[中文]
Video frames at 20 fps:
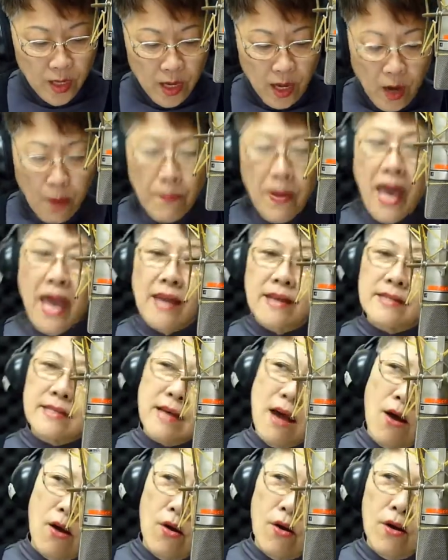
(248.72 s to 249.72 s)
啊，拍个
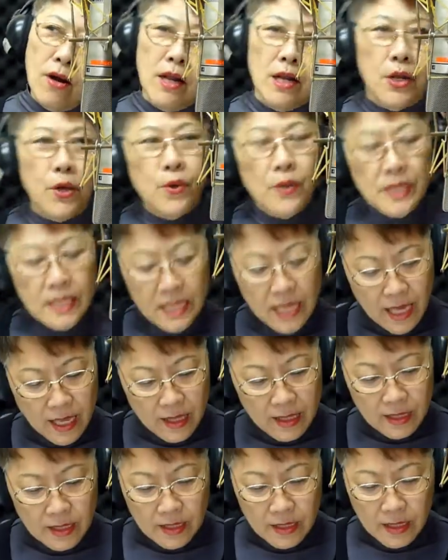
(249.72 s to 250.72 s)
照，留个念，
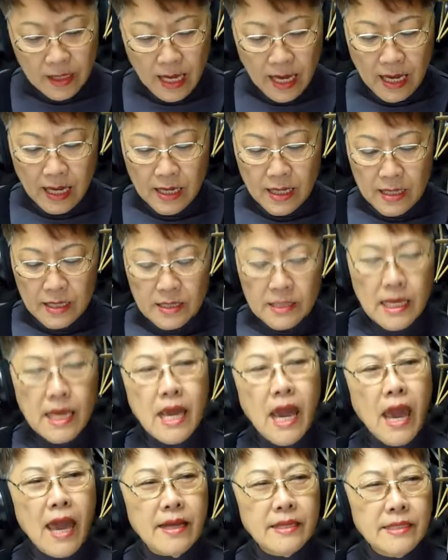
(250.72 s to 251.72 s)
啊，谁
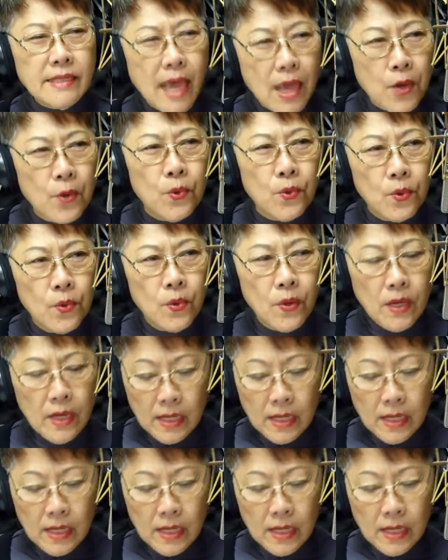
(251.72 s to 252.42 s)
还在乎？